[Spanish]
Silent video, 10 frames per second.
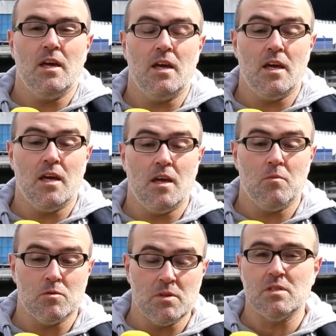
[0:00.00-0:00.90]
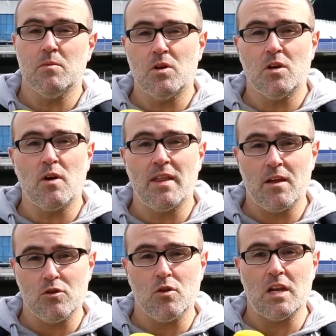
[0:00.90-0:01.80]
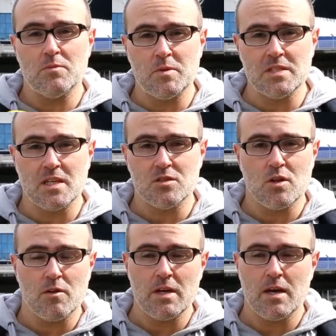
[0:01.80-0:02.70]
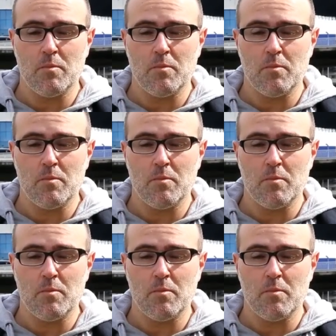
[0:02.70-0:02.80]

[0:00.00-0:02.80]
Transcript: Eh, pues bien, Simeone no ha dado todas las pistas todavía,